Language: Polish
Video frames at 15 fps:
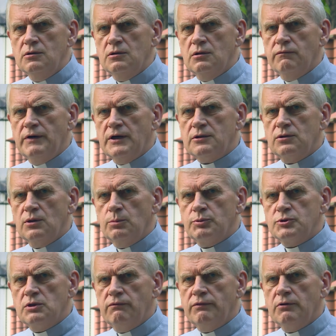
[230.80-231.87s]
to warto
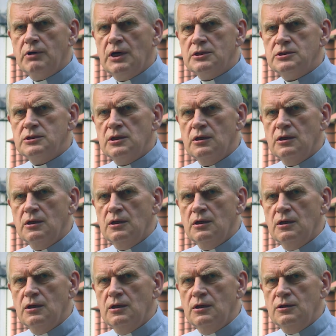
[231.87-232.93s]
przywołać
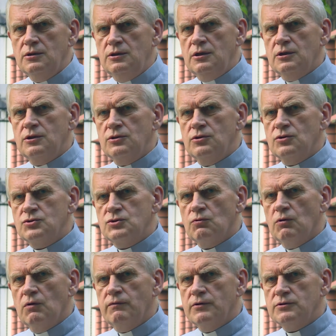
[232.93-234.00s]
jedno
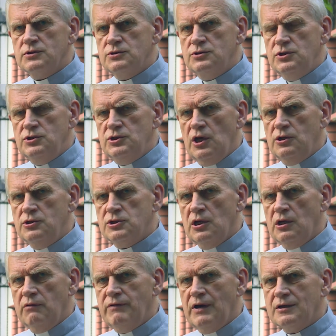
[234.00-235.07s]
słowo z
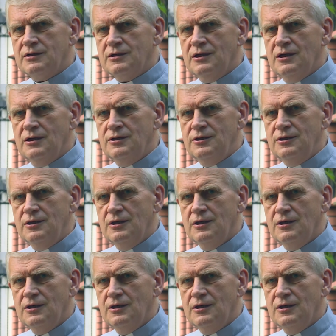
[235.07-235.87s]
dzisiejszej Ewangelii